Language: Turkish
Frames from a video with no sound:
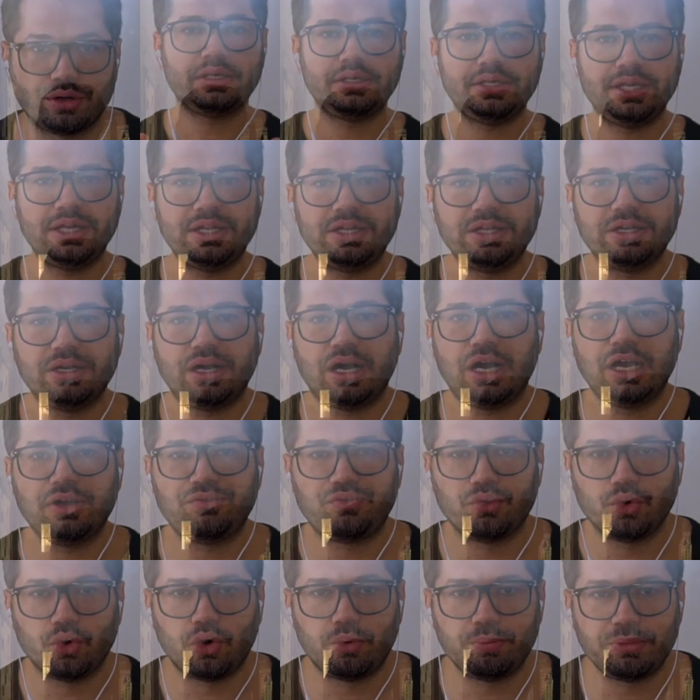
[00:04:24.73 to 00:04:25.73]
Yeni
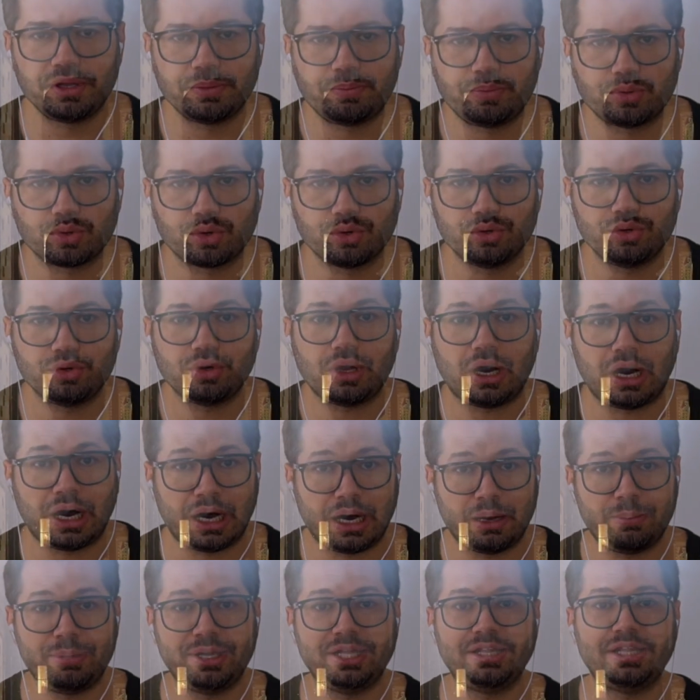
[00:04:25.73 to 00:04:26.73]
iPhone 11 Pro'nun
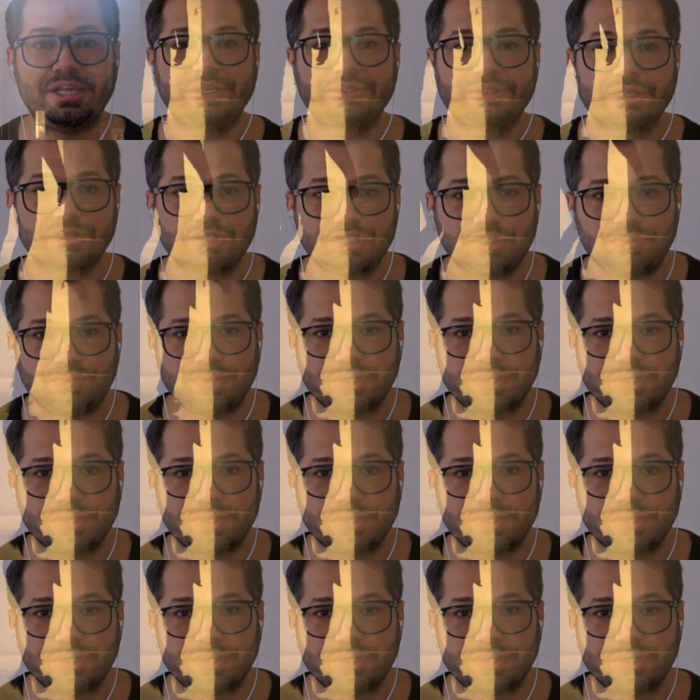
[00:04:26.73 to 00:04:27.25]
ABD satış